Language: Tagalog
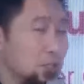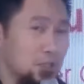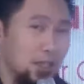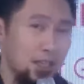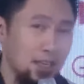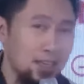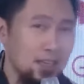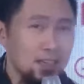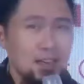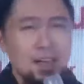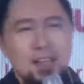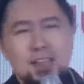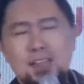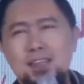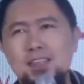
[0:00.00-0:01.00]
stealing,
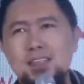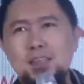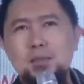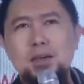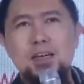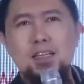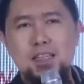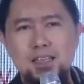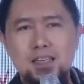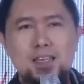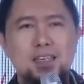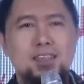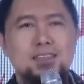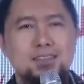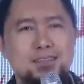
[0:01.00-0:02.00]
lahat ng hindi
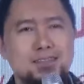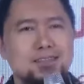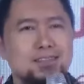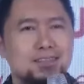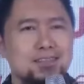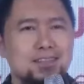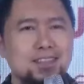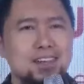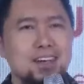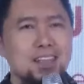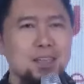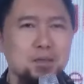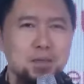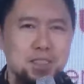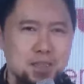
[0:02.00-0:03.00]
maganda
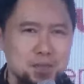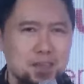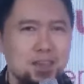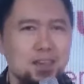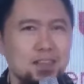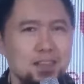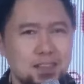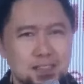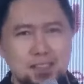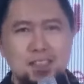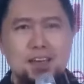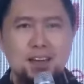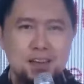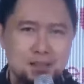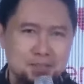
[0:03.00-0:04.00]
lahat ng masama, that's
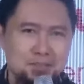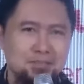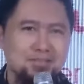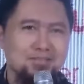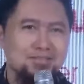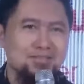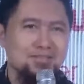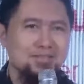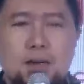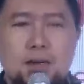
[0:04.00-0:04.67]
haram.